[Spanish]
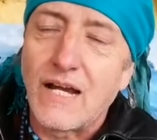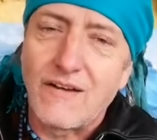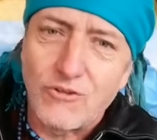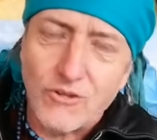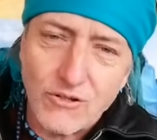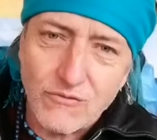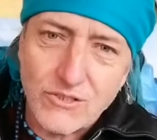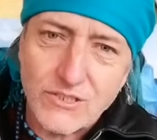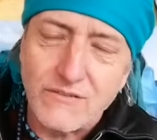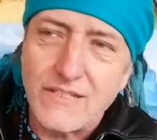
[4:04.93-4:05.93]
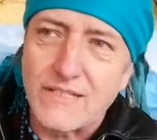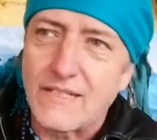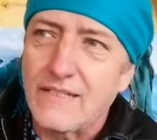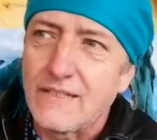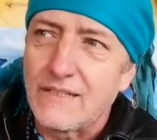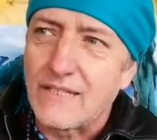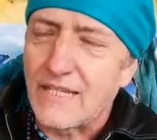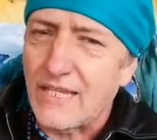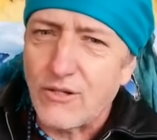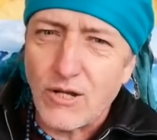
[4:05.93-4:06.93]
habló de los bolcheviques
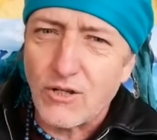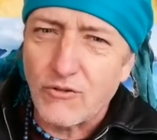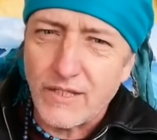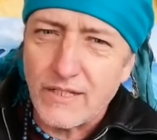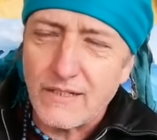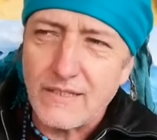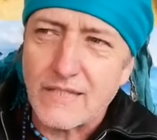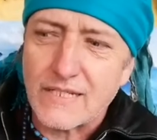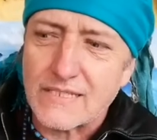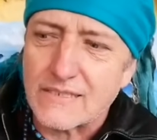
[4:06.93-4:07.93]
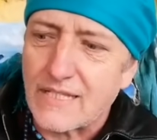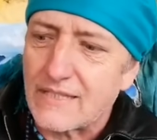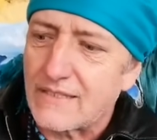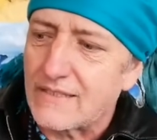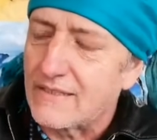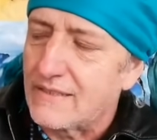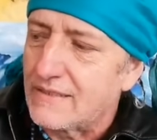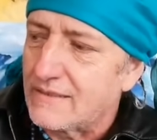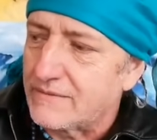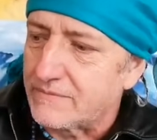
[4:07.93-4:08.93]
y dijo algo bien interesante.
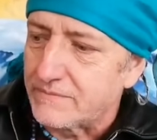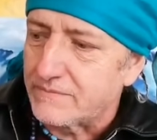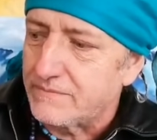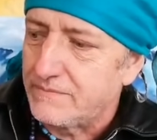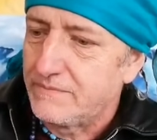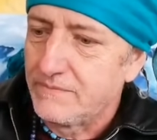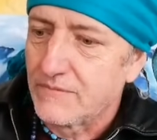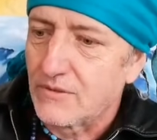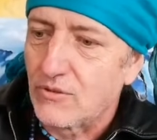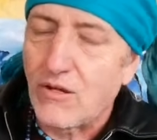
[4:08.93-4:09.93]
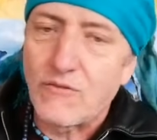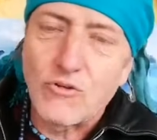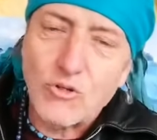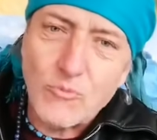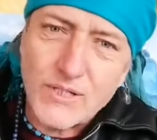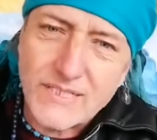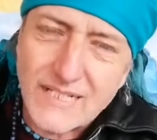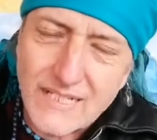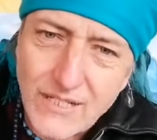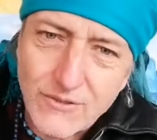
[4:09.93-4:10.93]
Los habló como
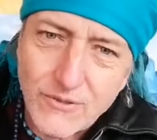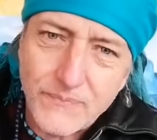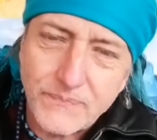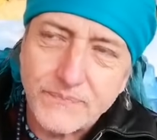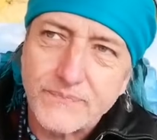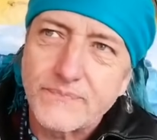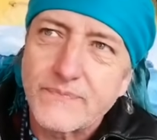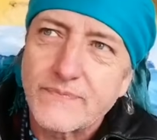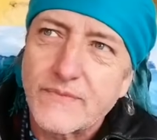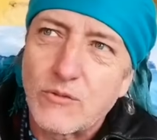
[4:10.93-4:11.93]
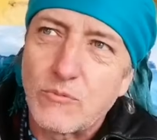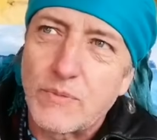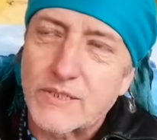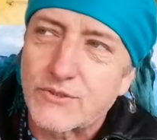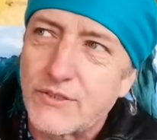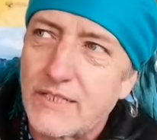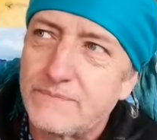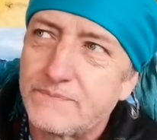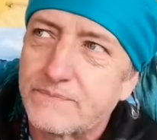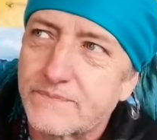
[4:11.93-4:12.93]
extranjeros, como personas